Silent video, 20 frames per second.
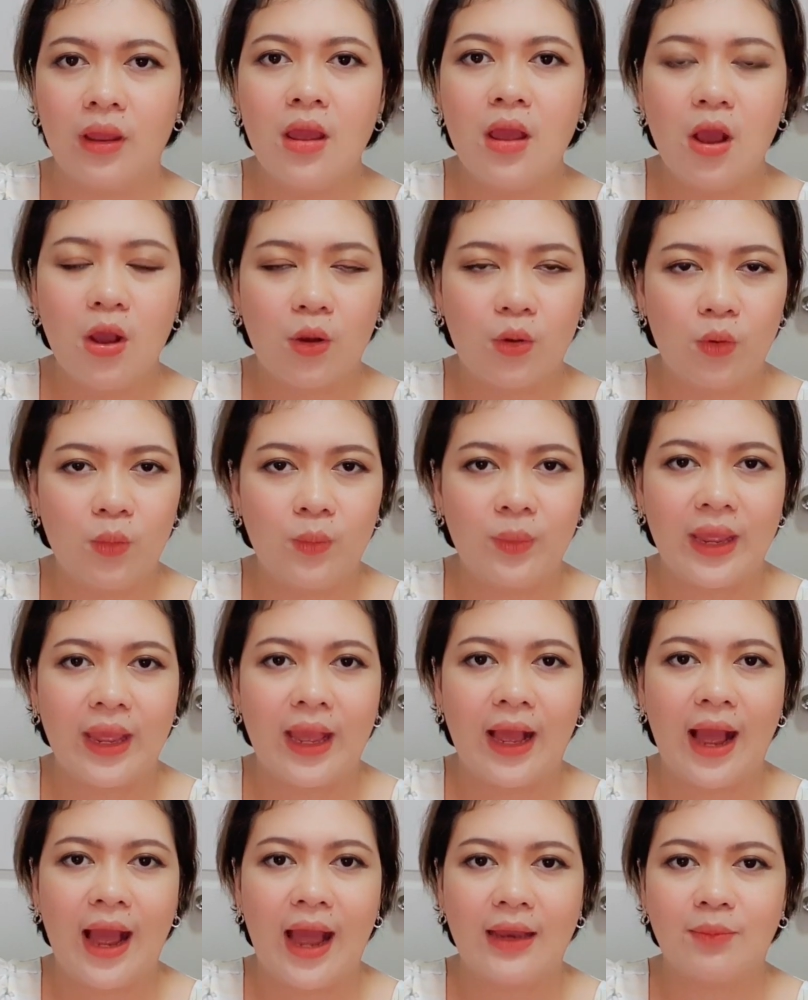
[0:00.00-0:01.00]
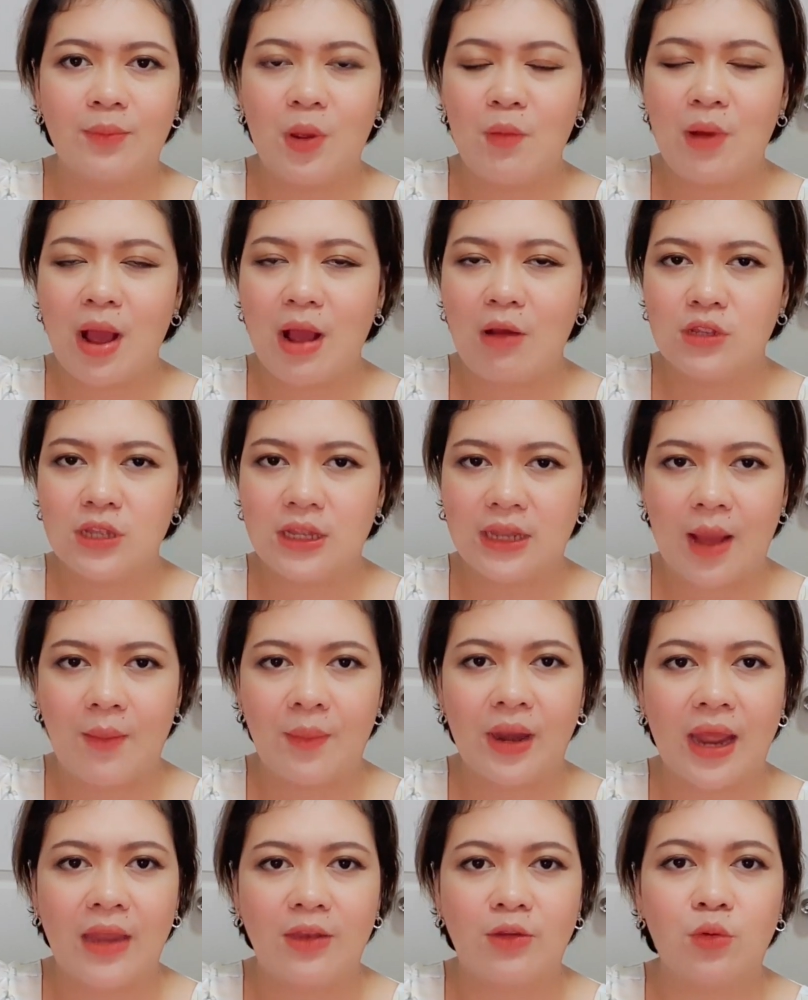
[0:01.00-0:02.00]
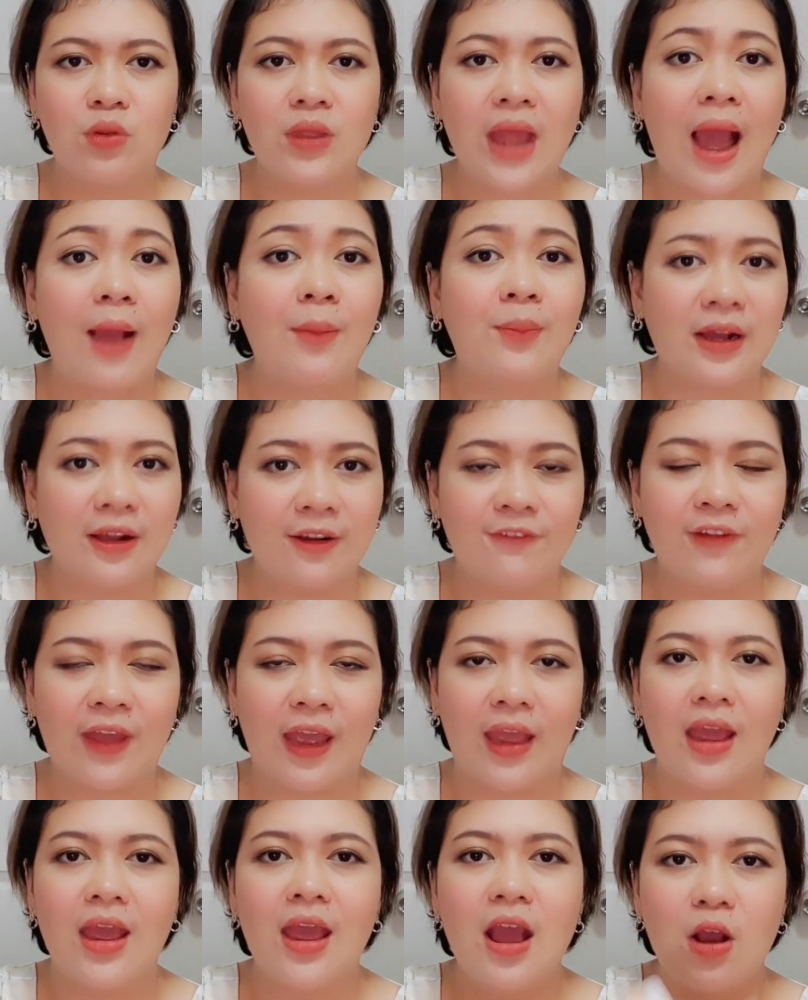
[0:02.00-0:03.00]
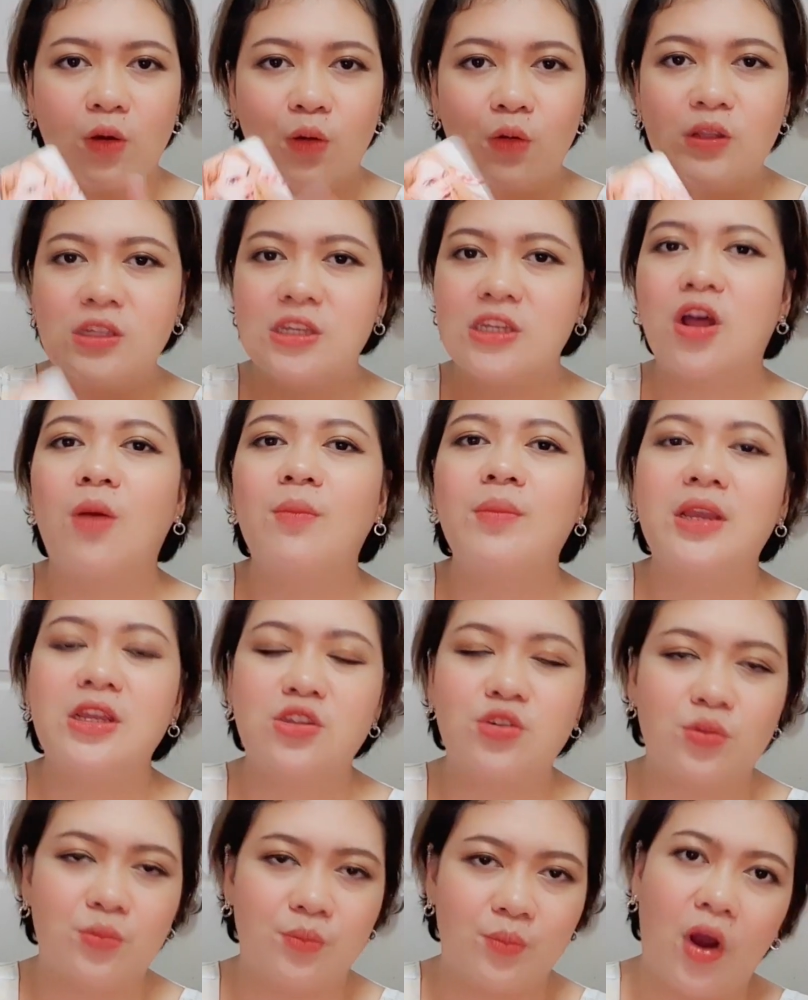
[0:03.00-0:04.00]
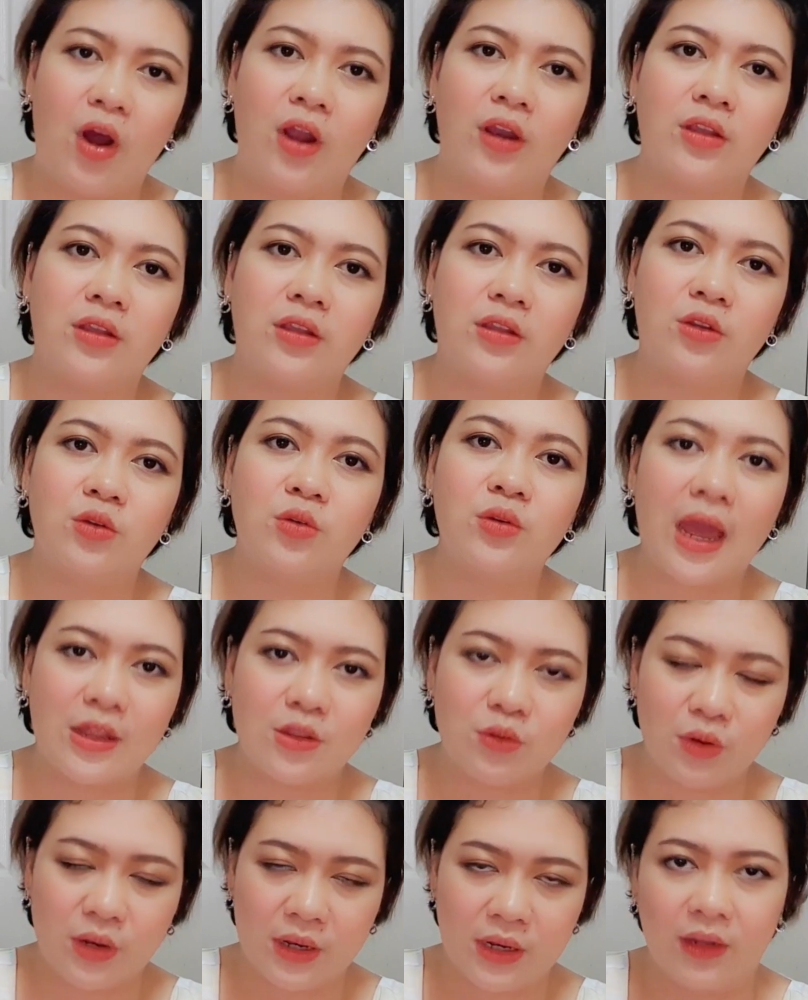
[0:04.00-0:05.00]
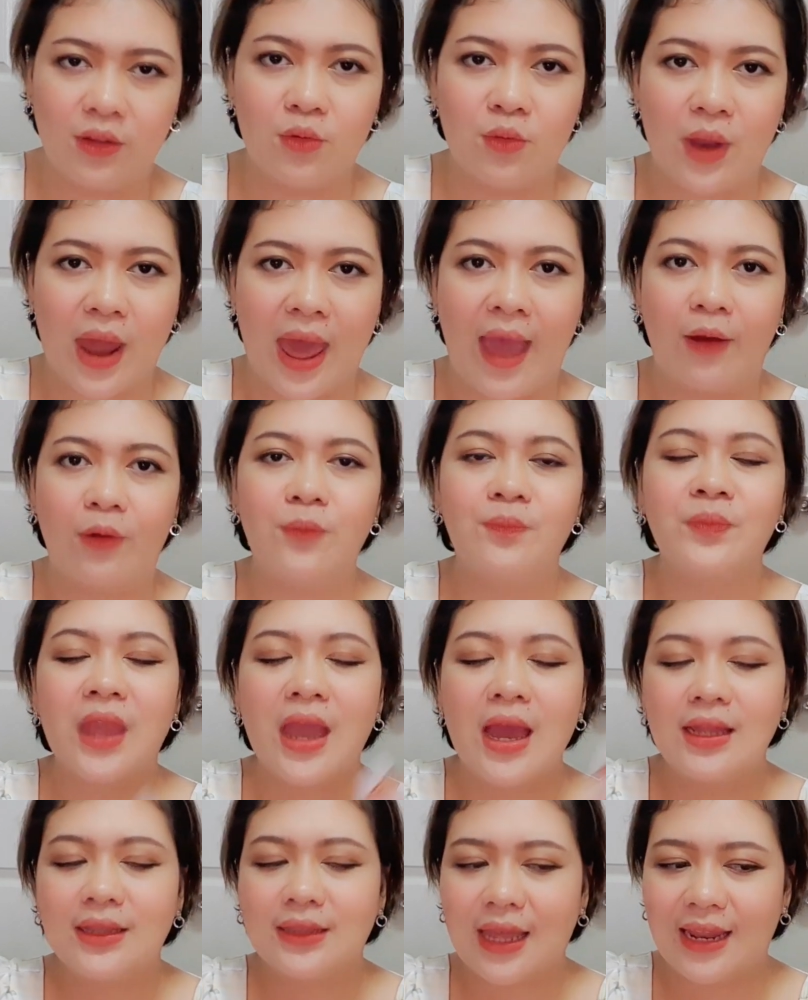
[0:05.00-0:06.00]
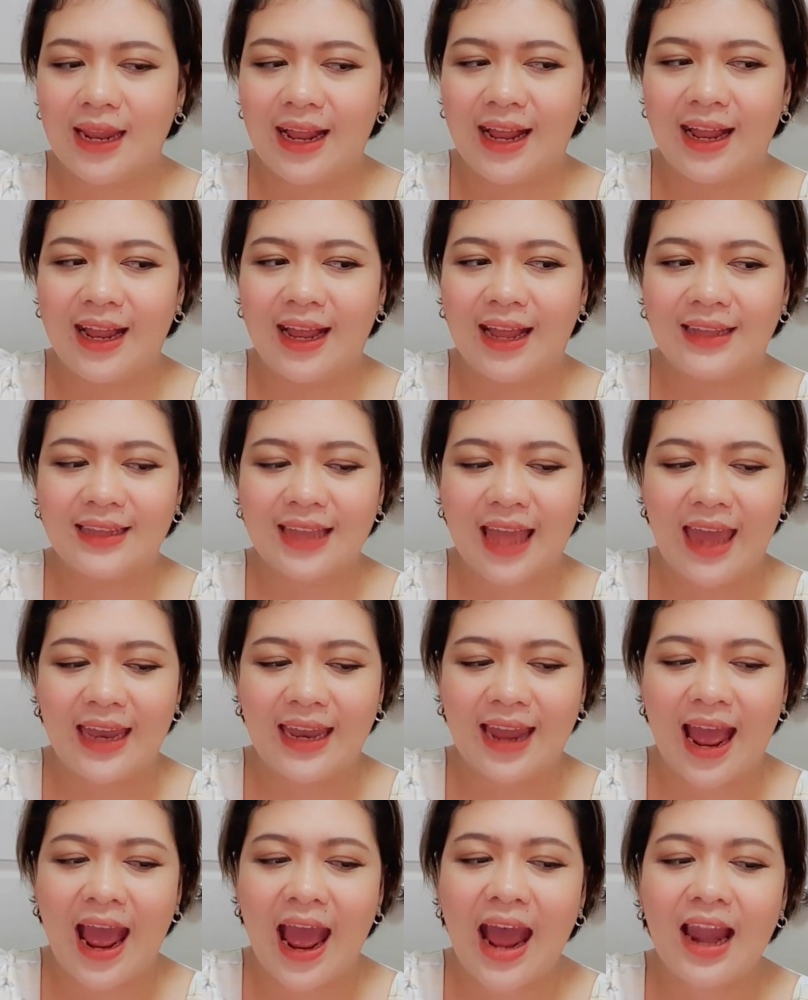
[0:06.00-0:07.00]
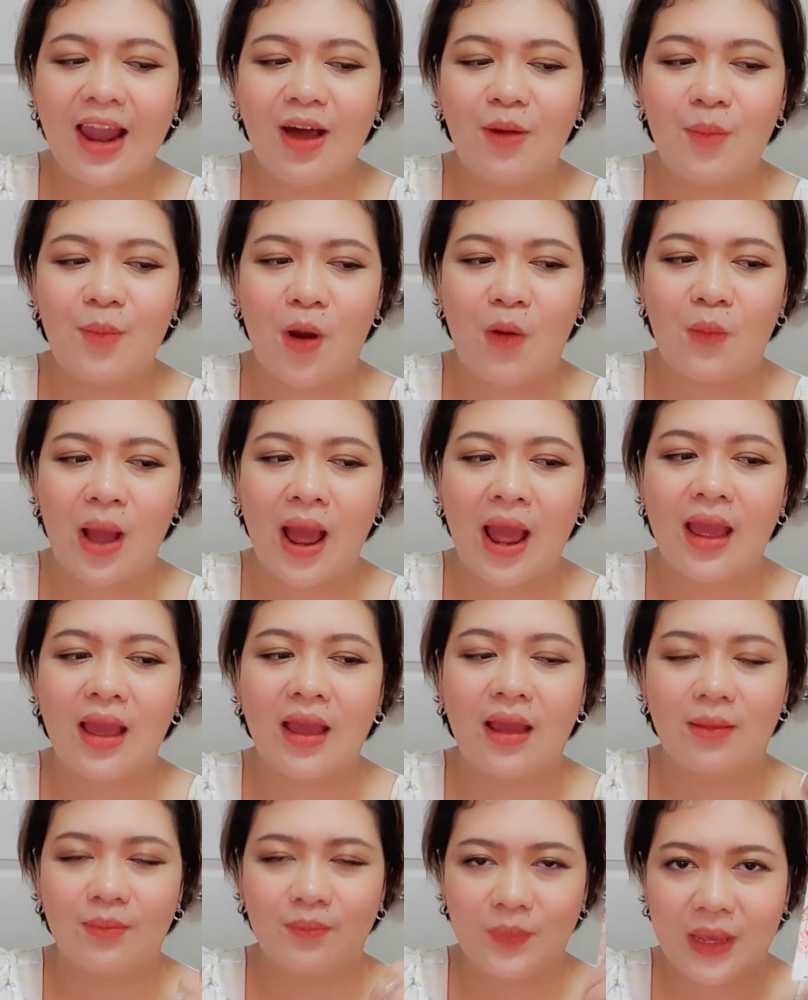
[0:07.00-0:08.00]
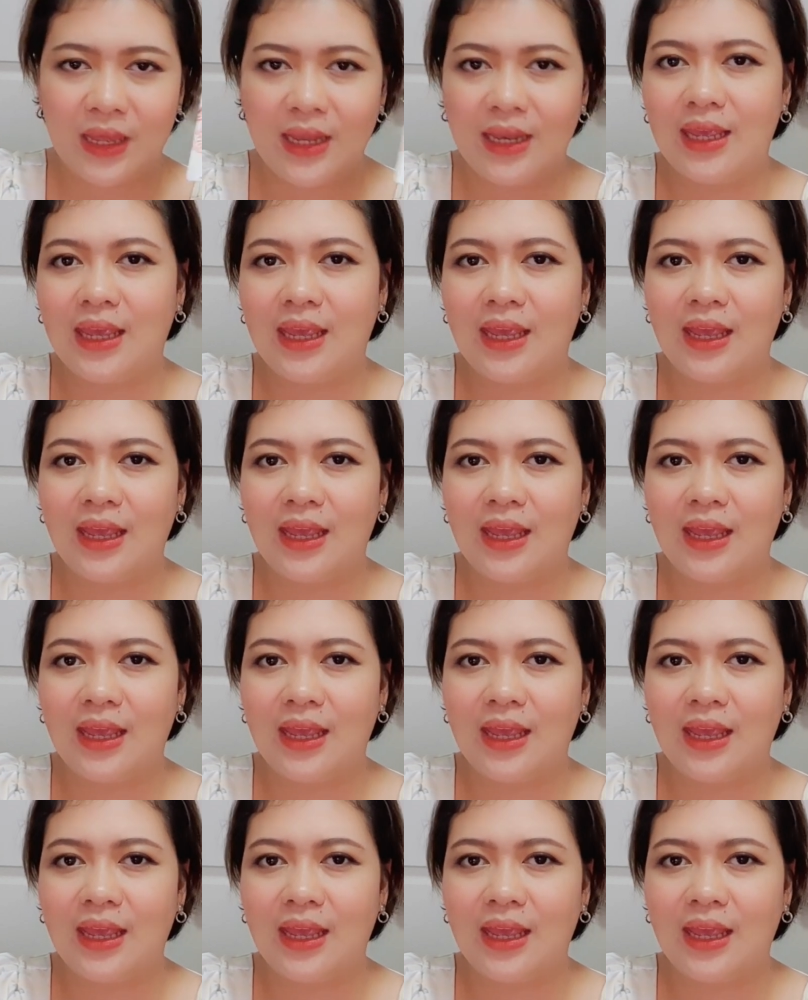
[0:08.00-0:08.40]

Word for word: กลุ่มนี้ค่ะไม่ว่าคุณจะทำอะไรทุกอย่างเพอร์เฟกต์คุณจะต้องมีจุดบอดจุดใดจุดหนึ่งอยู่แล้วแต่ถ้าแต่ถ้าเราบอกว่าปีนี้